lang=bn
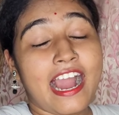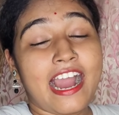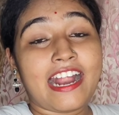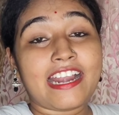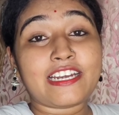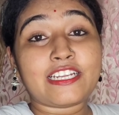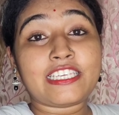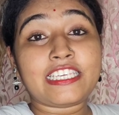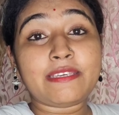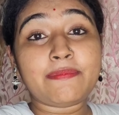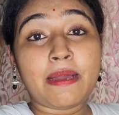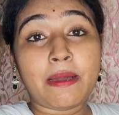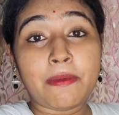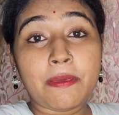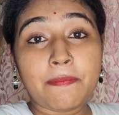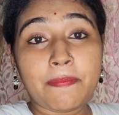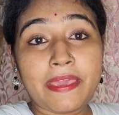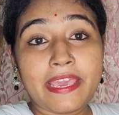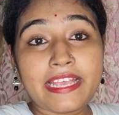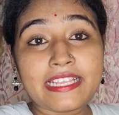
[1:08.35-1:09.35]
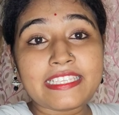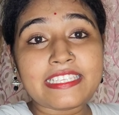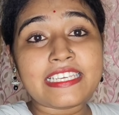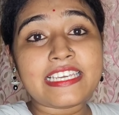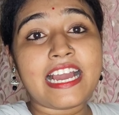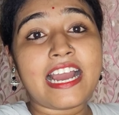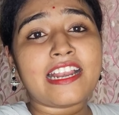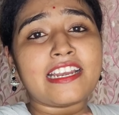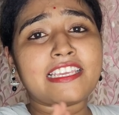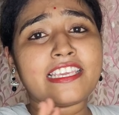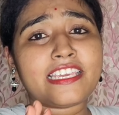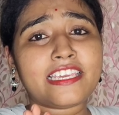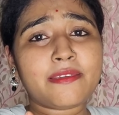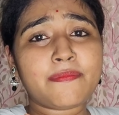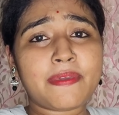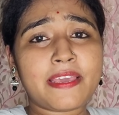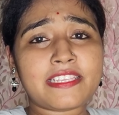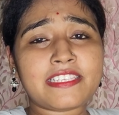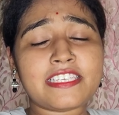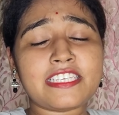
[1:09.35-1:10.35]
আর কিভাবে পেয়েছি আর কি কি
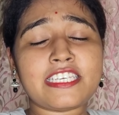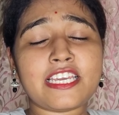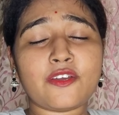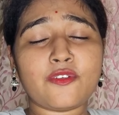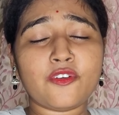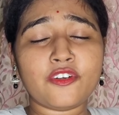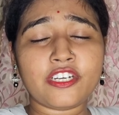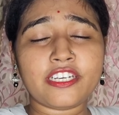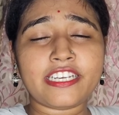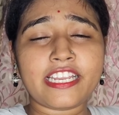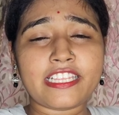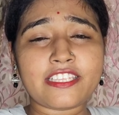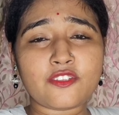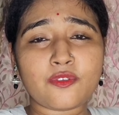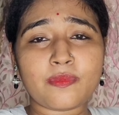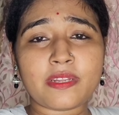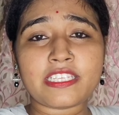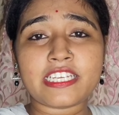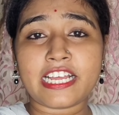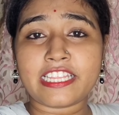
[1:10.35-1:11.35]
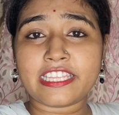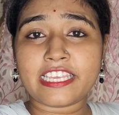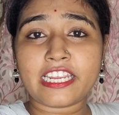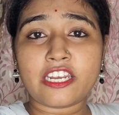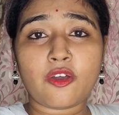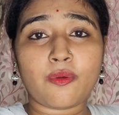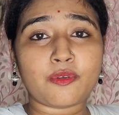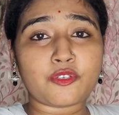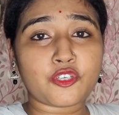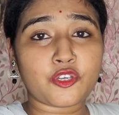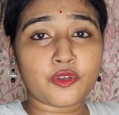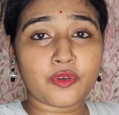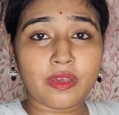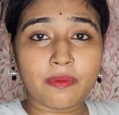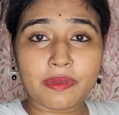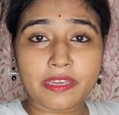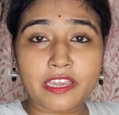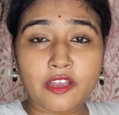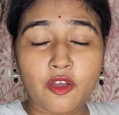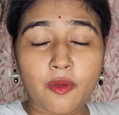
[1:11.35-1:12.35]
পেয়েছি সেগুলো ডিটেলস তোমরা জানতে গেলে অবশ্যই করে
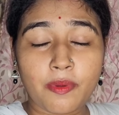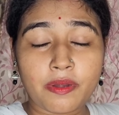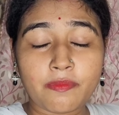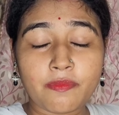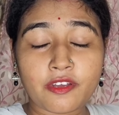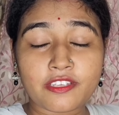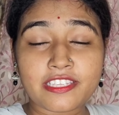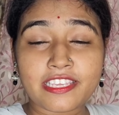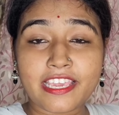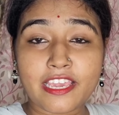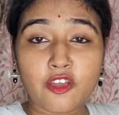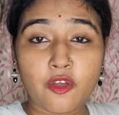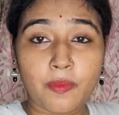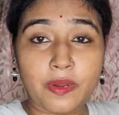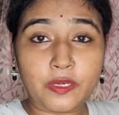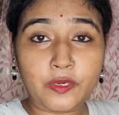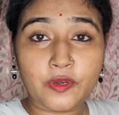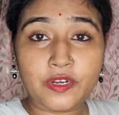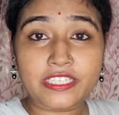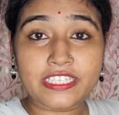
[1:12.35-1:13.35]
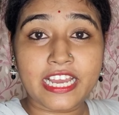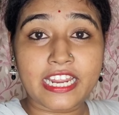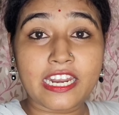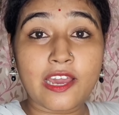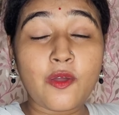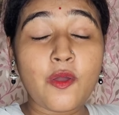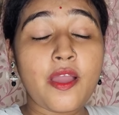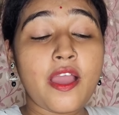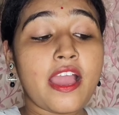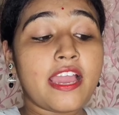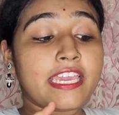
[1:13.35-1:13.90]
আমাকে কমেন্ট বক্সে গিয়ে কমেন্ট করে জানাও